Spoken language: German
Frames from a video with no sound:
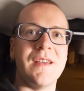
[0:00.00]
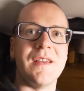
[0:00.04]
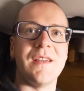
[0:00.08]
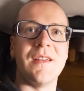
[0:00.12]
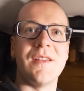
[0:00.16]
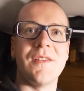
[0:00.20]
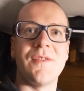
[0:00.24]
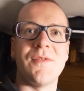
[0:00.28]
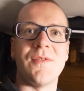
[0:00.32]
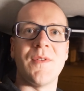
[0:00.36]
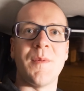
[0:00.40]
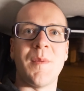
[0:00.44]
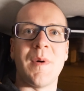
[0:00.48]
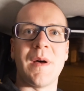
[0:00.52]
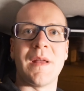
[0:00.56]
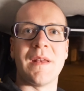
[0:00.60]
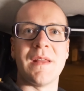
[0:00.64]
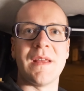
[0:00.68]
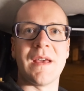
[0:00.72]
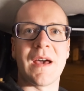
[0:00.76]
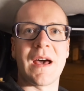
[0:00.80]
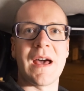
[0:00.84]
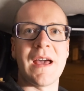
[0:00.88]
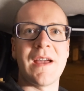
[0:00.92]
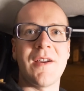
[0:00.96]
ist, wenn man
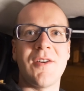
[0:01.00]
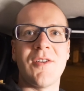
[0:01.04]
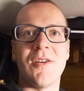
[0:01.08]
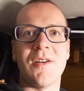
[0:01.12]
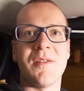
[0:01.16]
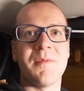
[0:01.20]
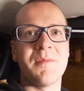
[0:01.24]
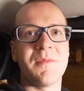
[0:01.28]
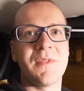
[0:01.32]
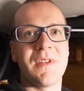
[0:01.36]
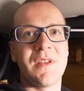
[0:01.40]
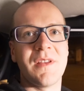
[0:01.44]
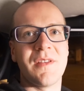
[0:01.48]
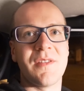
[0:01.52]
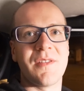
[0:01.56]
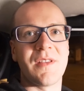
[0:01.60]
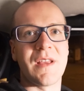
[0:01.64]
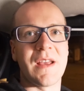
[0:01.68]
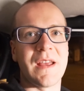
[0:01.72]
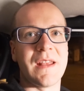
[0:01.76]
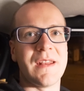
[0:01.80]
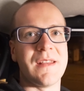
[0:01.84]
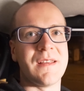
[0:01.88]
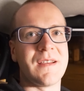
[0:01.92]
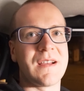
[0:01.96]
hier reinkommt,
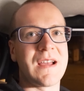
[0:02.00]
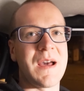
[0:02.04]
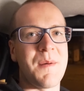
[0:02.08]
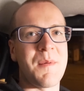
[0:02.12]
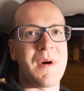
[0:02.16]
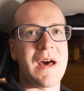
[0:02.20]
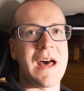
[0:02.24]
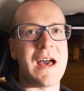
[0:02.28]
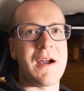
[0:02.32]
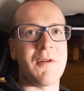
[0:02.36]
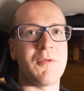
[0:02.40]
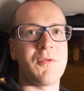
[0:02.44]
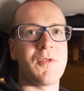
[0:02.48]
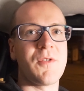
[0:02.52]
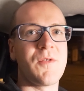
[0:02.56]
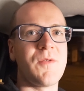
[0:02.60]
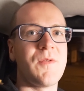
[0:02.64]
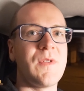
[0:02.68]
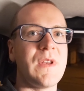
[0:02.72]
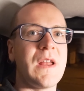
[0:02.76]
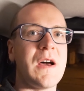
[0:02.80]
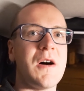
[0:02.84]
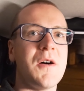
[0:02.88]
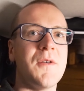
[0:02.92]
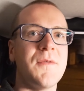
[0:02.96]
seine Kameraakkus
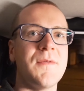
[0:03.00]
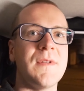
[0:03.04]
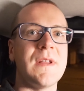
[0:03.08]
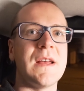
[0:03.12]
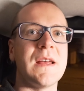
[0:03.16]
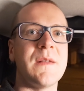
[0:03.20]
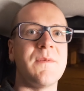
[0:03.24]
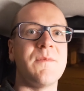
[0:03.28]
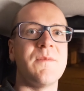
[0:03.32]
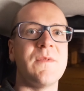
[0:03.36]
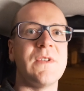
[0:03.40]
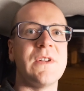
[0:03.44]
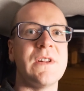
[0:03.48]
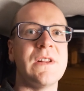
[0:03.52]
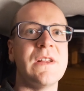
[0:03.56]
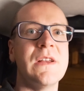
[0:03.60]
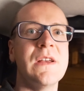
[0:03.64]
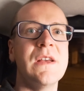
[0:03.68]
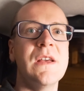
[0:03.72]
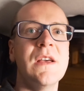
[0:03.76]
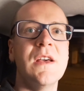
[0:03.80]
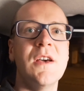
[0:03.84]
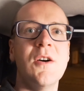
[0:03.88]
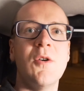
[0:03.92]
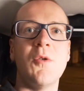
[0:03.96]
wieder aufladen will
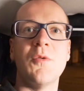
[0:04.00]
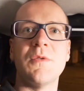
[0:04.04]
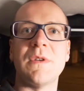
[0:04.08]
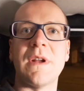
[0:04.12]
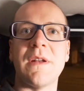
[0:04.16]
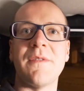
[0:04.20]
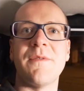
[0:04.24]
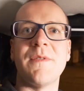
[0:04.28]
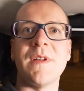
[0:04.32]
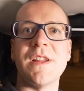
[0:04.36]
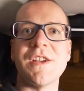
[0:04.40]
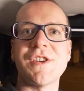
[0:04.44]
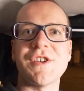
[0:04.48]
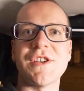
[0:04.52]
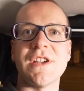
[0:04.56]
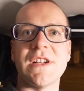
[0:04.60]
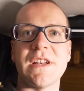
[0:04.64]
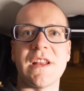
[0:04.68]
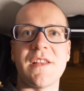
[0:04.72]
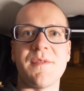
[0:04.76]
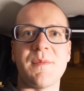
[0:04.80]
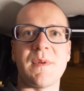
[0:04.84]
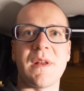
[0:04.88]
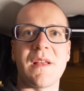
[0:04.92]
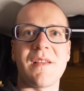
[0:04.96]
und dann
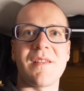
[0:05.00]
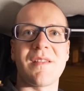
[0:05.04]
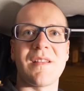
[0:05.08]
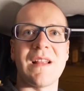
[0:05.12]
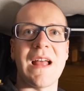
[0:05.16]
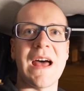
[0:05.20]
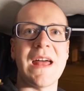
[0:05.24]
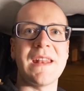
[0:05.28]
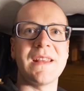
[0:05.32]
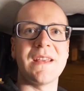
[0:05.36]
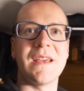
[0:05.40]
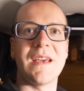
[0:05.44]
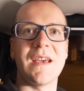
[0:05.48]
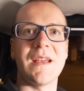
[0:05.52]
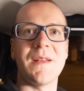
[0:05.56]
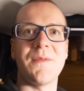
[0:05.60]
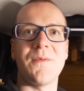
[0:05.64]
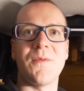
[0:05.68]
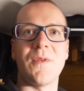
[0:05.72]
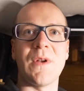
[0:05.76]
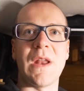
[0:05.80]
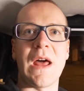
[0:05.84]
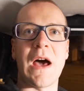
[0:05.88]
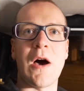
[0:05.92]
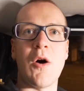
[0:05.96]
feststellt, dass man das Ladegerät
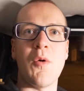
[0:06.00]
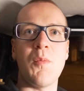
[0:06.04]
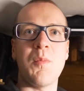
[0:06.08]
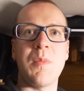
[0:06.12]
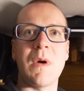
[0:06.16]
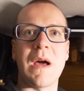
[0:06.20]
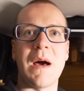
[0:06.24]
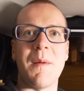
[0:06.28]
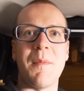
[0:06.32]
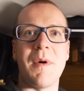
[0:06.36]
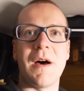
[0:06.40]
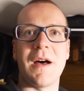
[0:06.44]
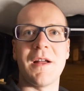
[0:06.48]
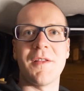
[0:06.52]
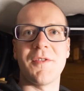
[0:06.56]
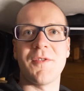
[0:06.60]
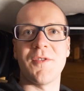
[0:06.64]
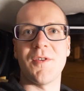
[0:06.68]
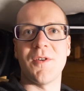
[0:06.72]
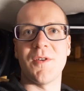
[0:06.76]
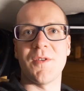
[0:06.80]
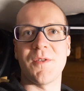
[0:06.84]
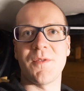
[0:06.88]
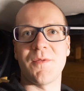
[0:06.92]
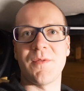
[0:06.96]
von der Hauptkamera
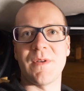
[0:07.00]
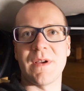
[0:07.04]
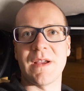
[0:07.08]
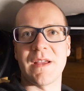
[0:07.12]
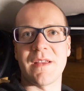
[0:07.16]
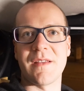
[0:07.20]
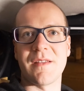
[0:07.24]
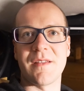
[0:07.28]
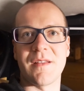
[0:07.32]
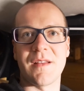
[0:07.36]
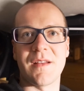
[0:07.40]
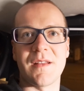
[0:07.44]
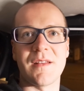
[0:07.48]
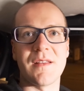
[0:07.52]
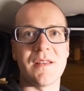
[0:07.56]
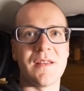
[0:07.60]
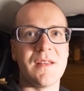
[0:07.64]
zu Hause vergessen hat.